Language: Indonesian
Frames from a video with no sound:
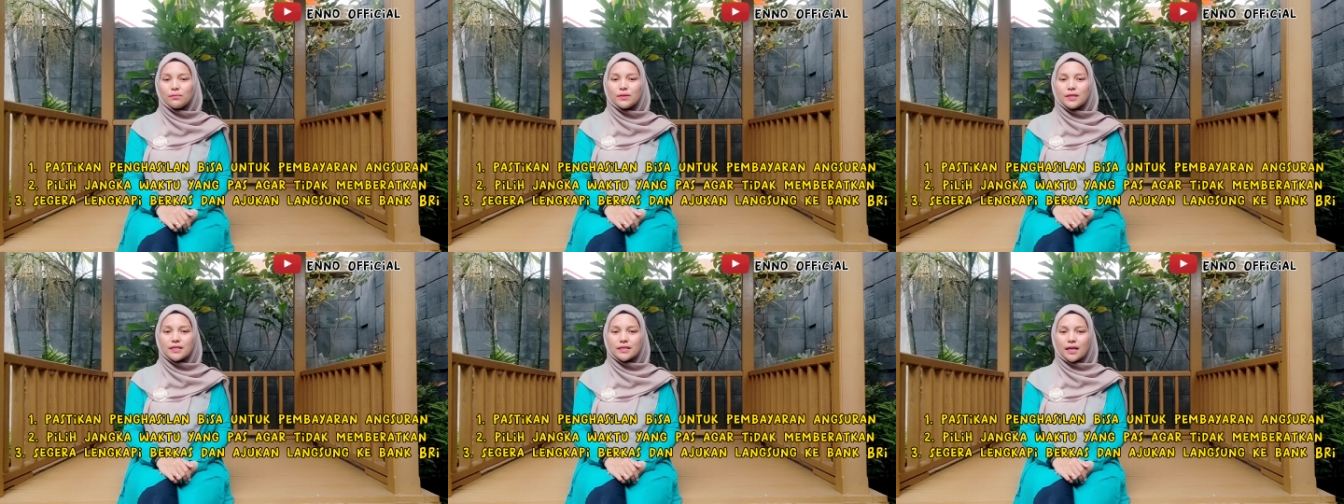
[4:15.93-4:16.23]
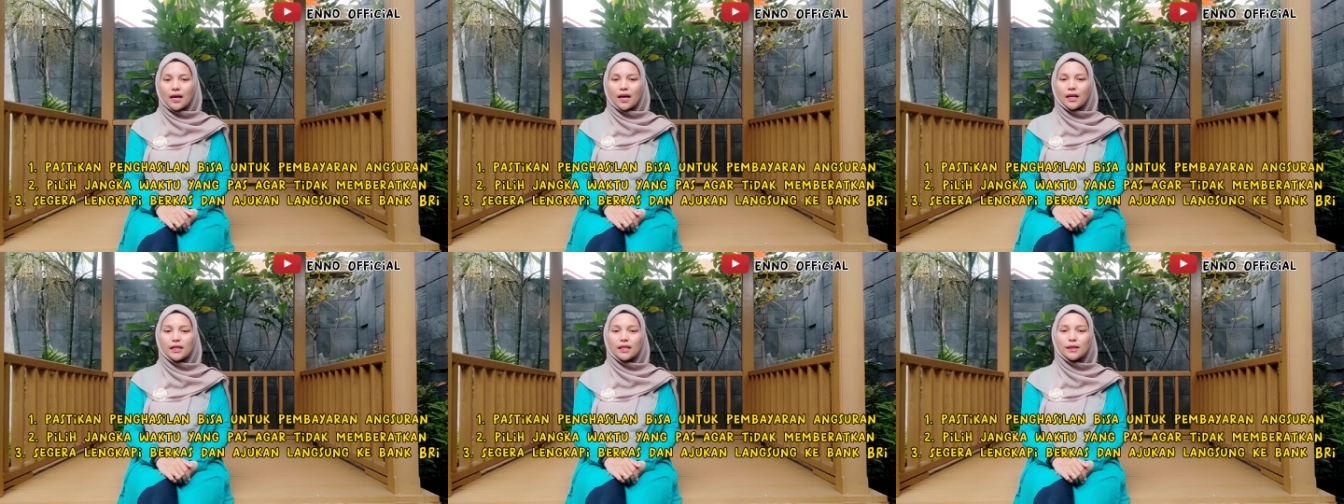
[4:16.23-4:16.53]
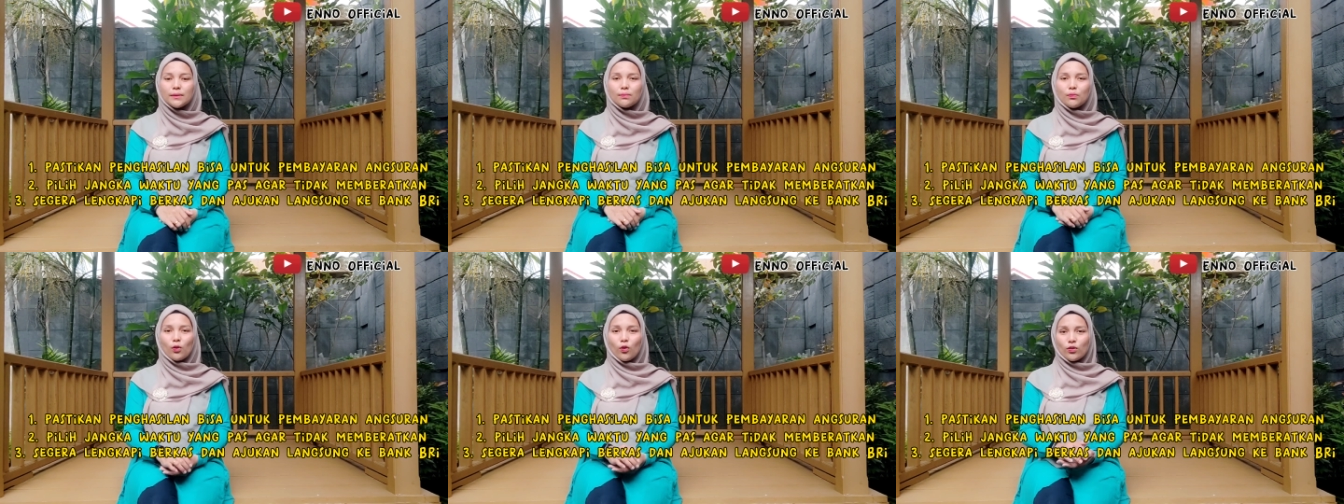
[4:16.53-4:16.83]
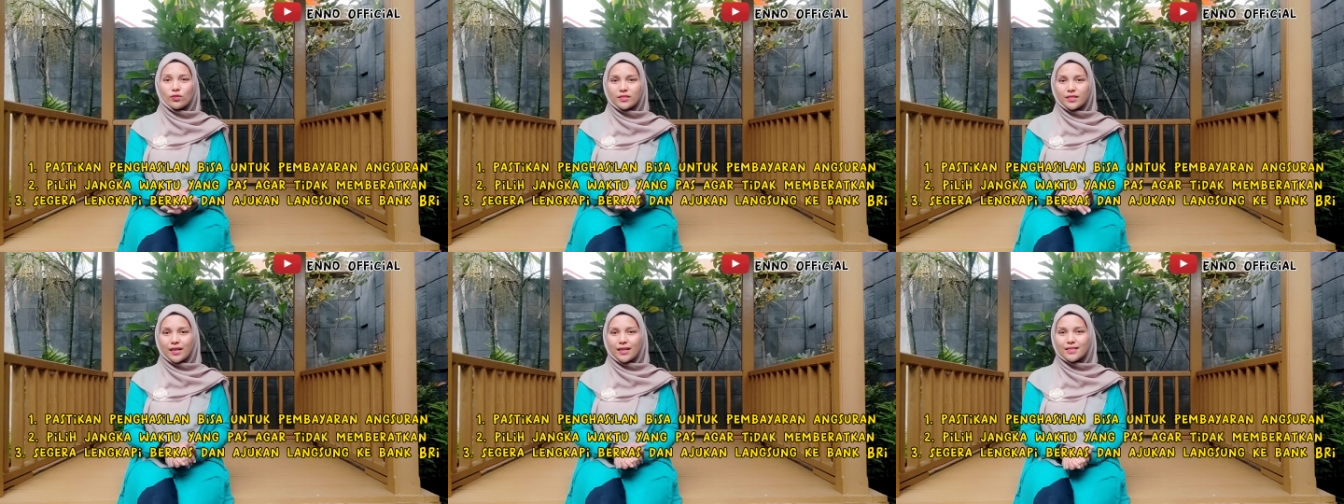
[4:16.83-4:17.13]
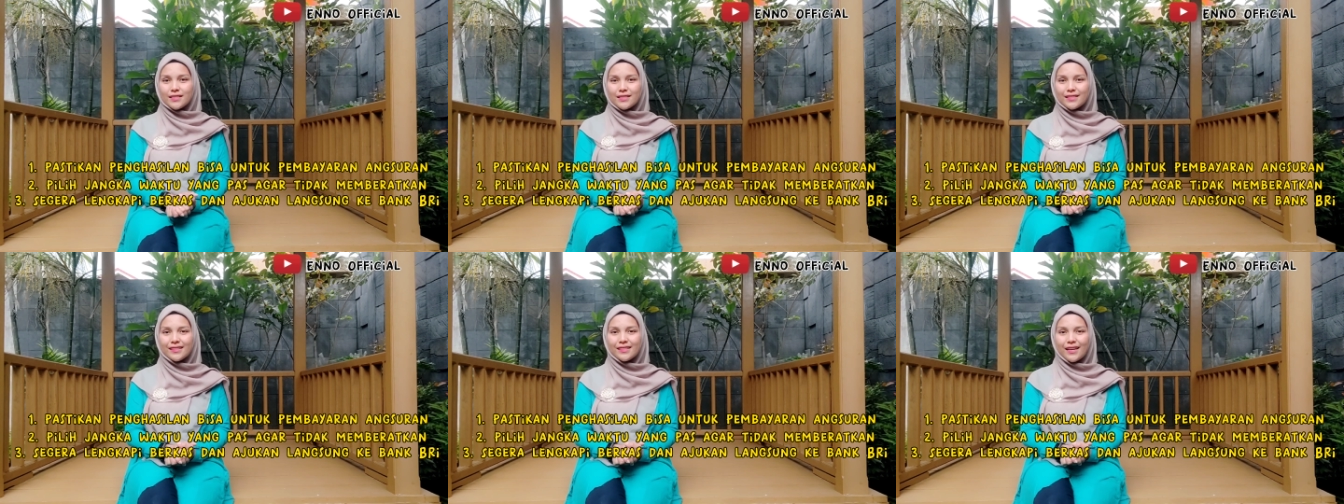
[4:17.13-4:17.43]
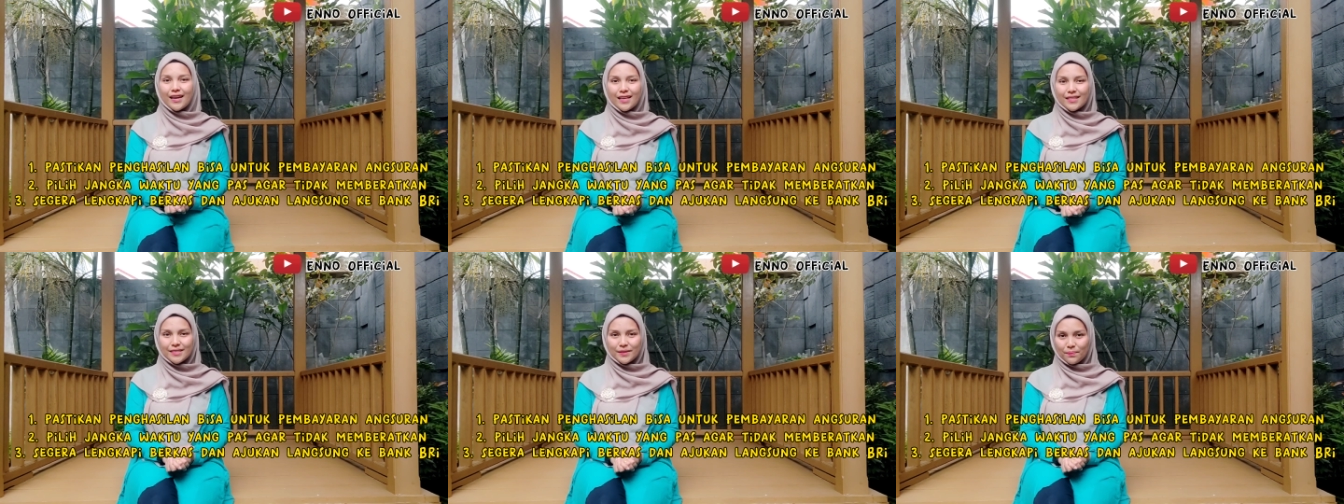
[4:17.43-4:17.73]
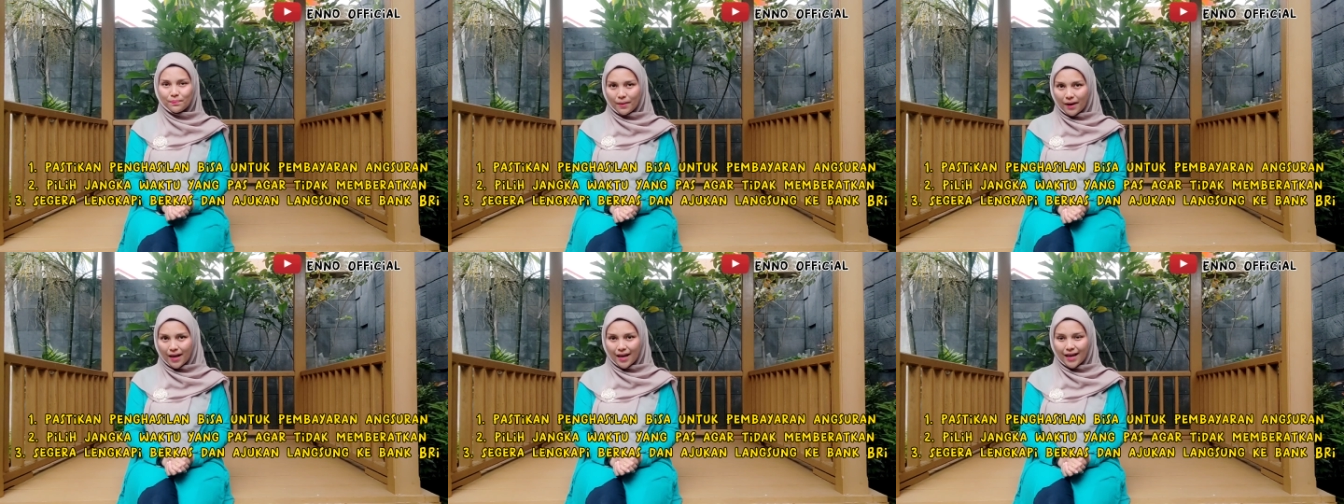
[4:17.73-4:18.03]
bisa diproses dengan
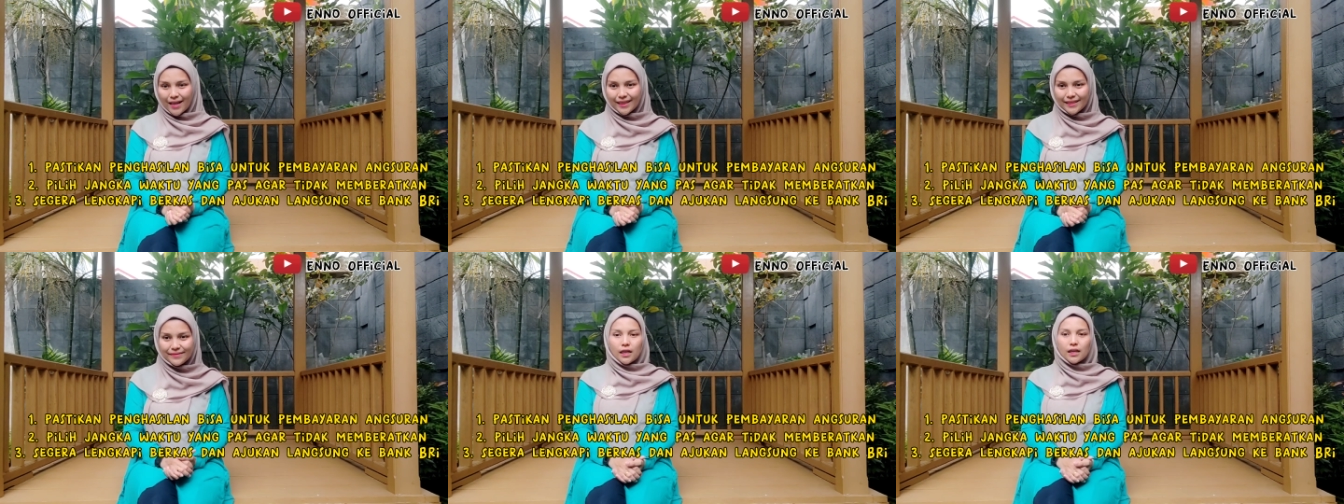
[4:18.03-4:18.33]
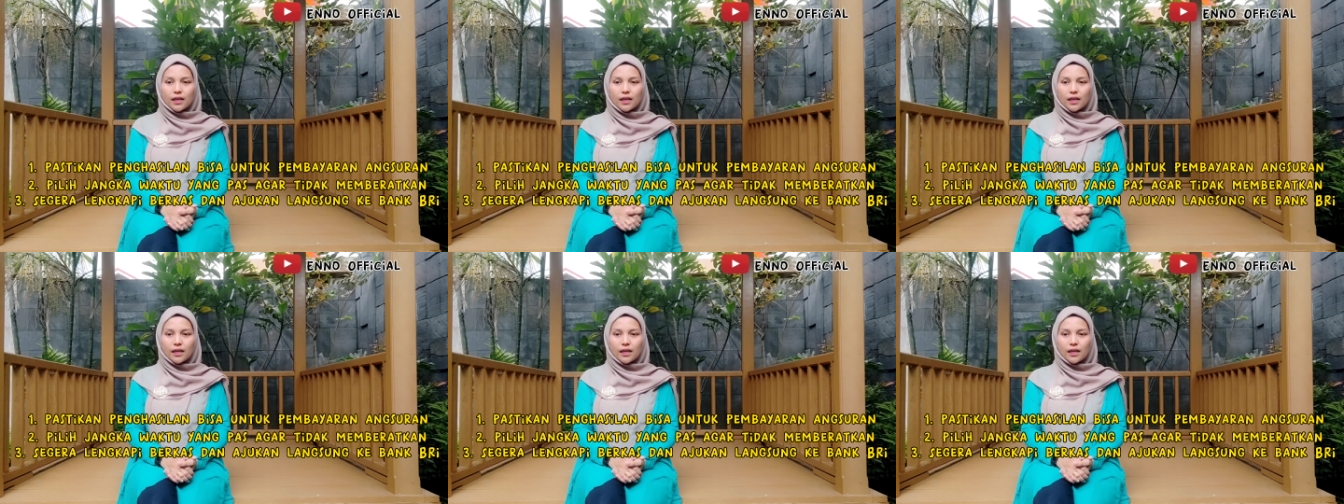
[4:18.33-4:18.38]
cepat.